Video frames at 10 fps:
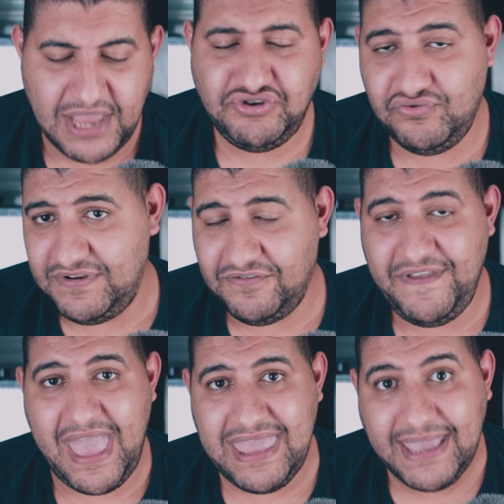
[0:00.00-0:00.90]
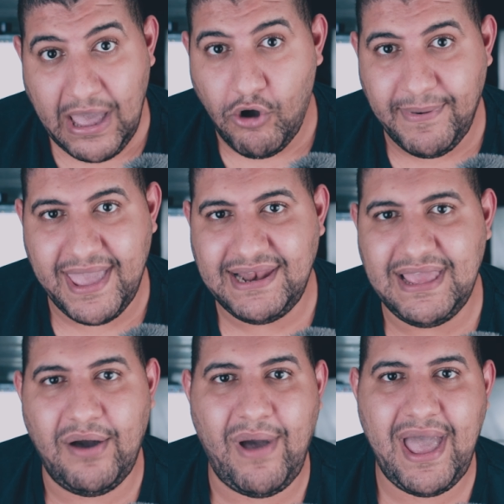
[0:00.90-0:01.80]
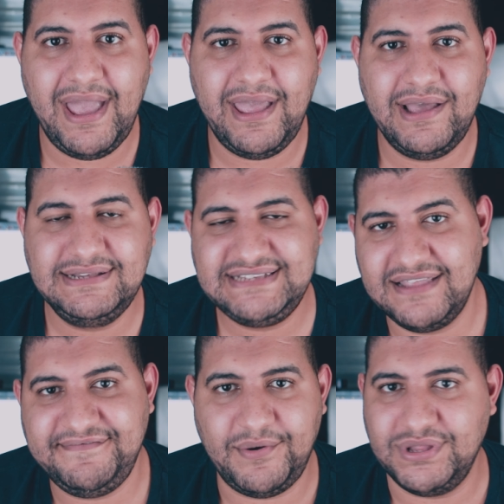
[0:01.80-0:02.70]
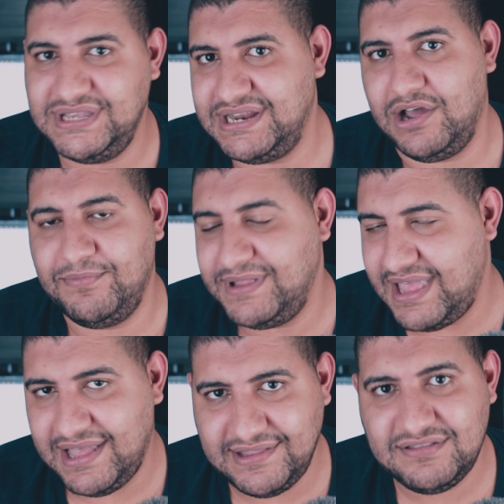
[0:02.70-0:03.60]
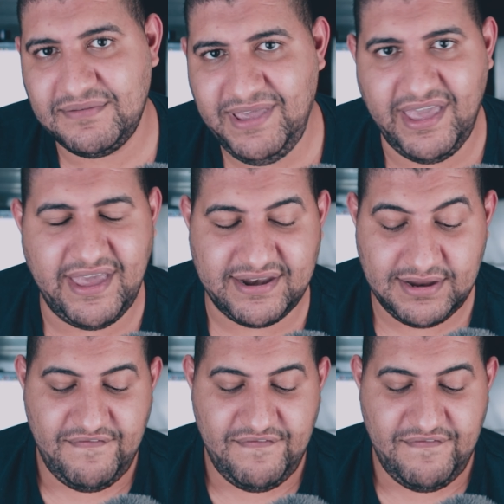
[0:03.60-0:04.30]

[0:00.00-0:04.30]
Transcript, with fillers: اشوف لو في اي جواب جالي او حاجه اسكات فواتير او بتاع ده الطبيعي يعني